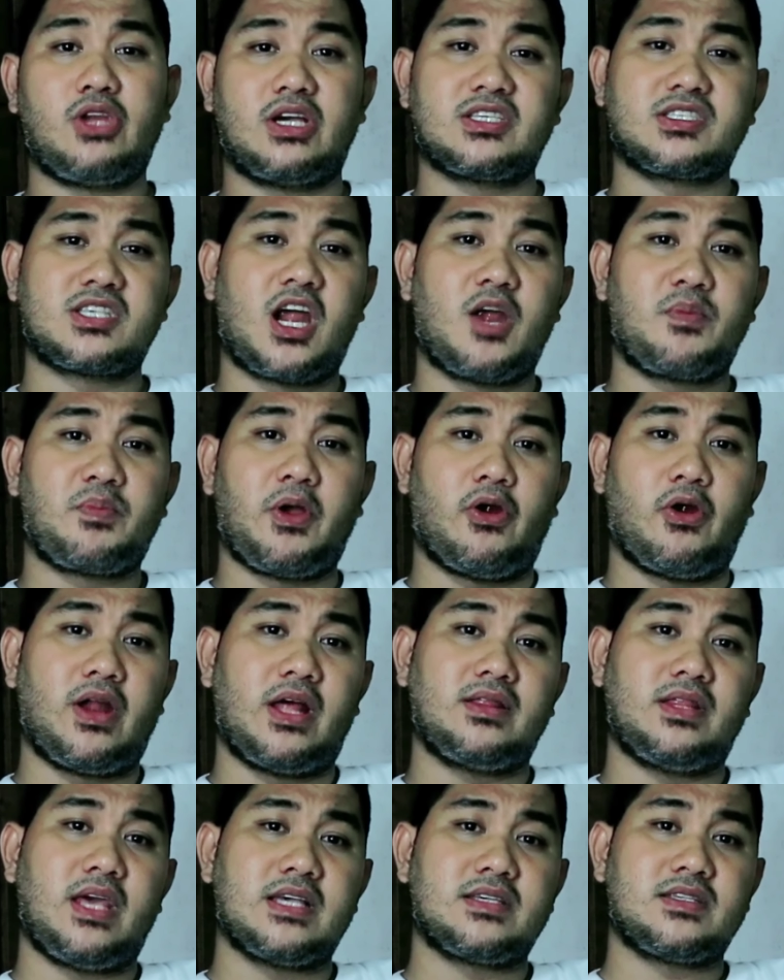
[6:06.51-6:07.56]
ng StarPay or
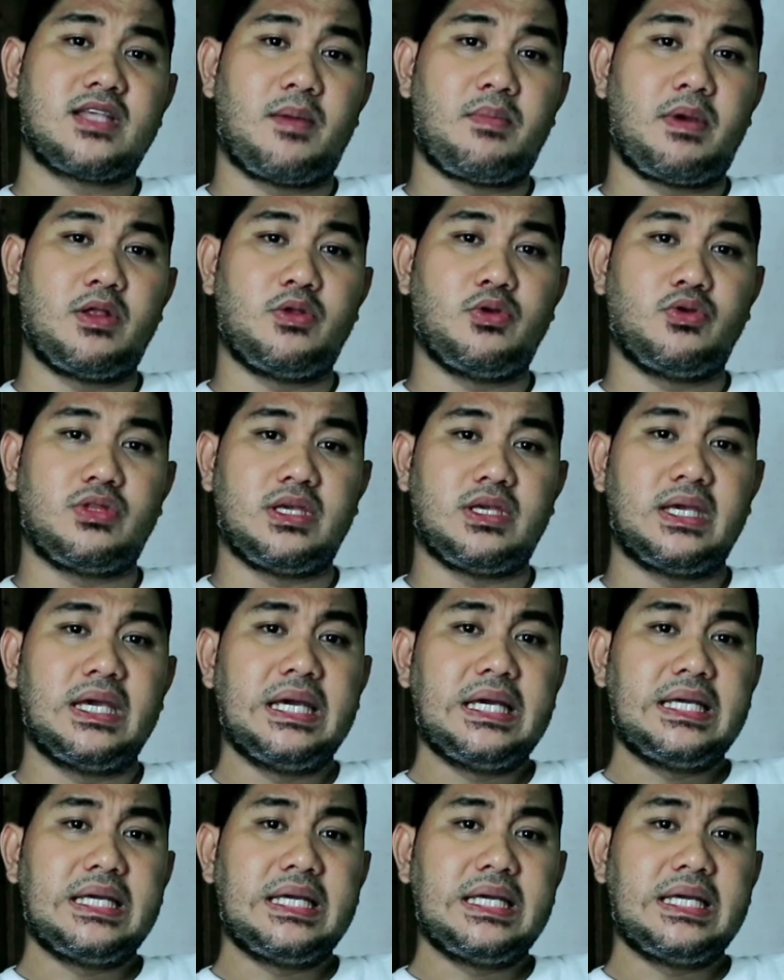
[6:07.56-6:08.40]
ng DSWD